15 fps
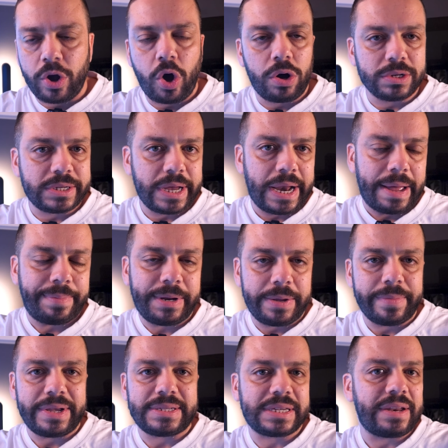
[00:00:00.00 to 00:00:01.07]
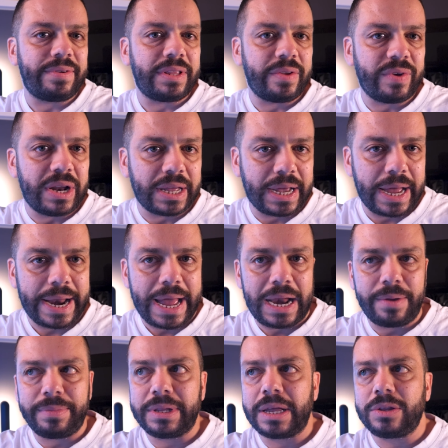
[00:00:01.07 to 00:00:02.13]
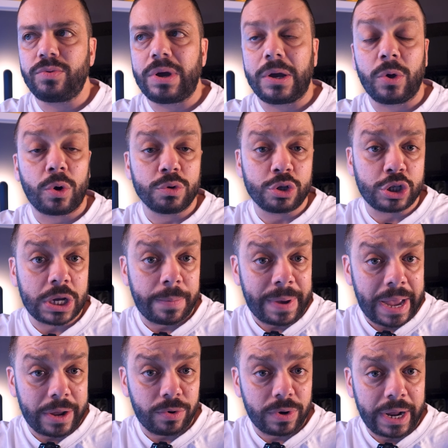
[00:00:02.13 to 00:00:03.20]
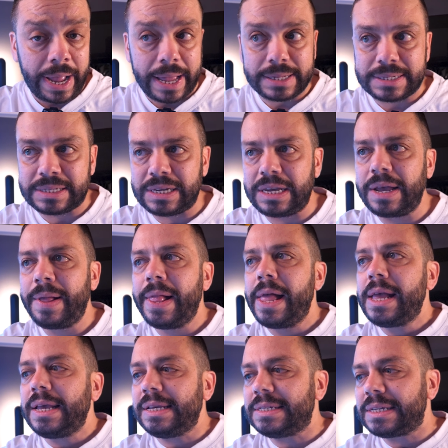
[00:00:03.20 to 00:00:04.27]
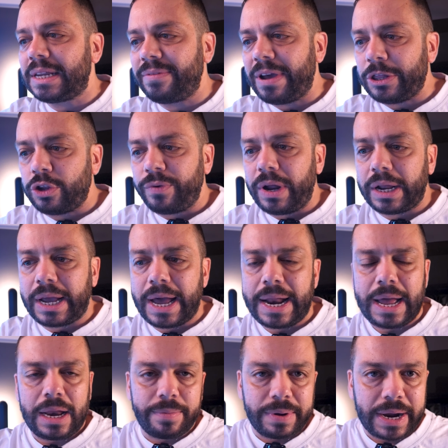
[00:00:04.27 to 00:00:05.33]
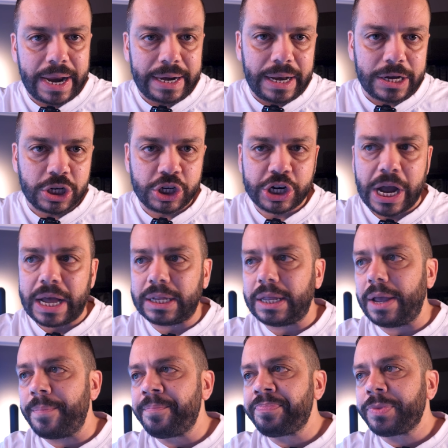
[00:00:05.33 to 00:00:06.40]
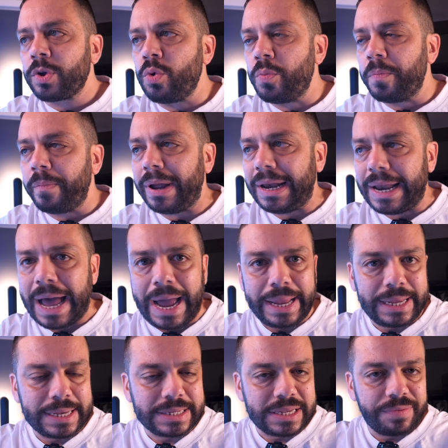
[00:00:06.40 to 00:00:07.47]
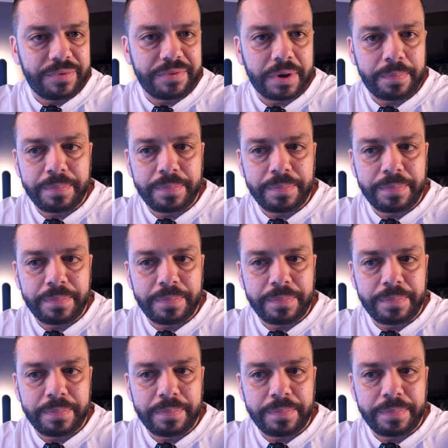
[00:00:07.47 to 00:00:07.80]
cose. La prima iscrivetevi al canale, mi date una grossa mano ragazzi, iscrivendovi al canale, magari lasciate un bel like se vi fa